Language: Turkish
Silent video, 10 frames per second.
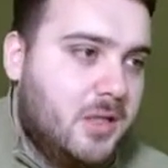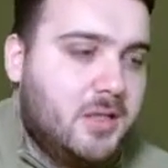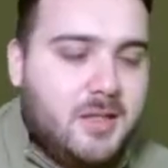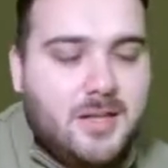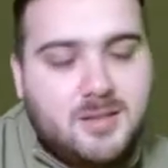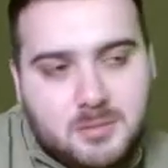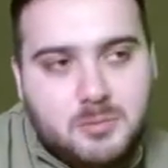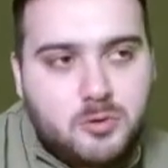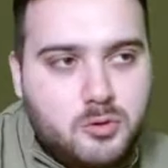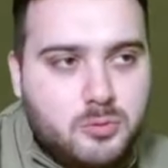Yani
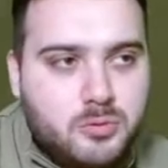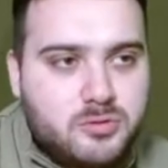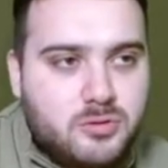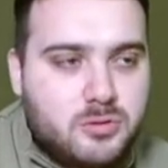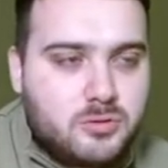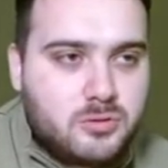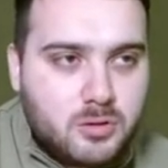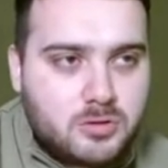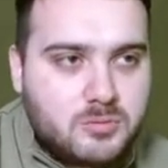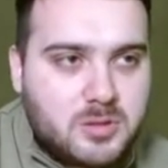tamam uygun pozisyon
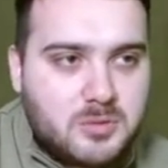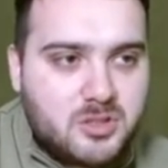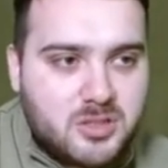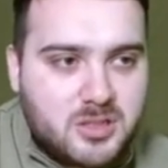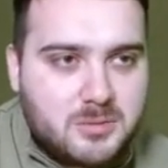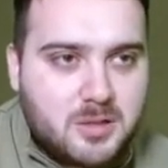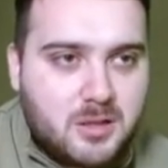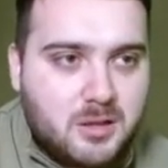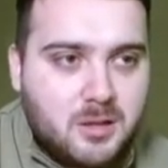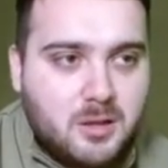gördüğüm zaman çıkarım da
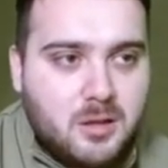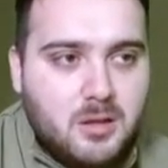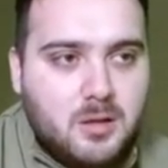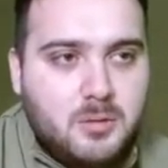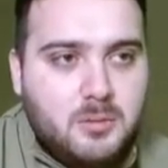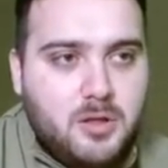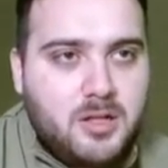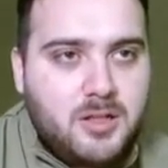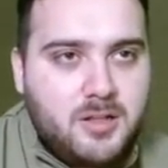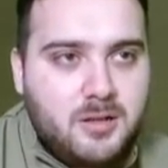böyle
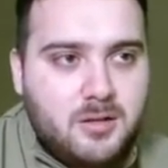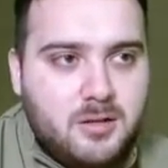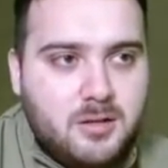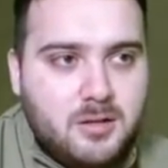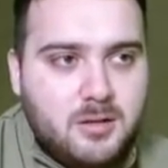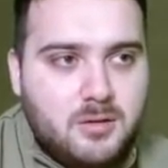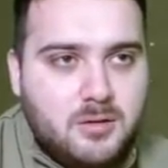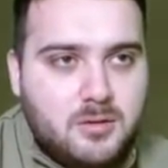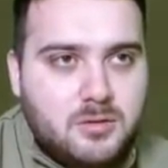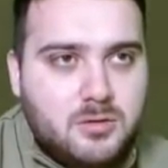hani
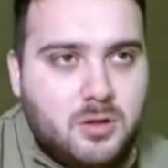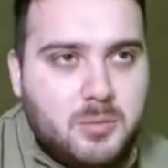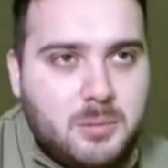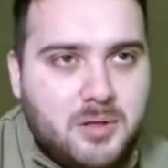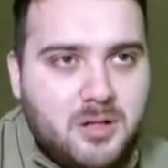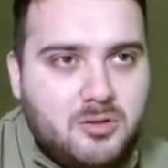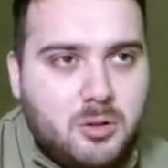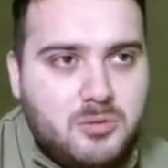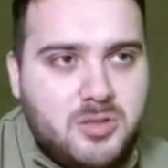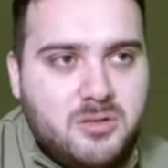top yaparak,
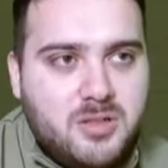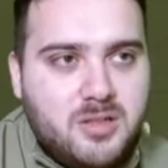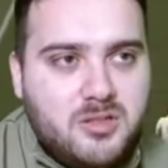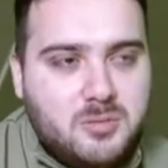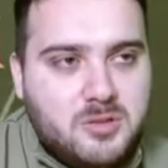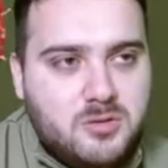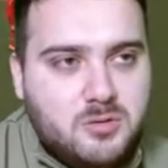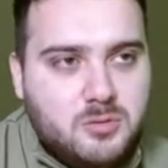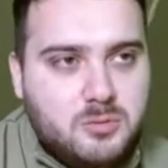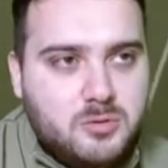top çevirerek çıkmak
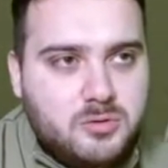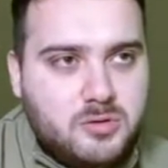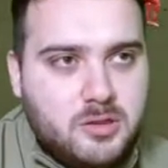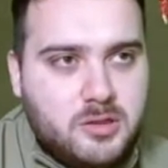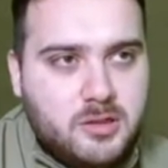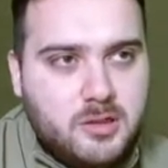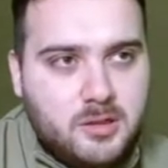istiyorum pozisyonlara.